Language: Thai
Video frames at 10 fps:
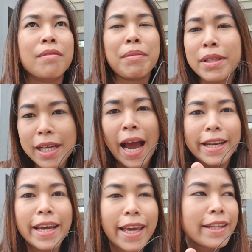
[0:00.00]
มันขาย
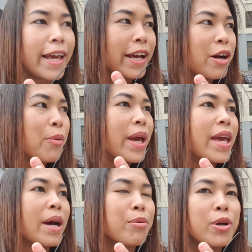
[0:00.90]
ได้แค่ take away
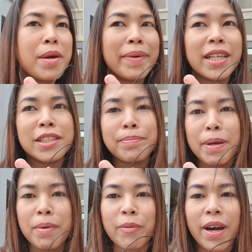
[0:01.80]
อ่ะพรุ่งนี้มันก็จะเป็น
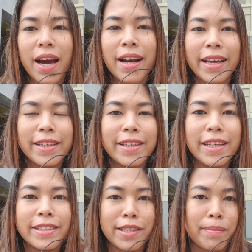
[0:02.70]
แบบว่าอะไร
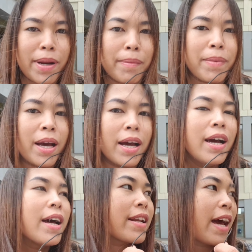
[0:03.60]
ดีๆสำหรับ
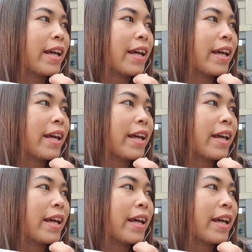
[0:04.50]
ร้าน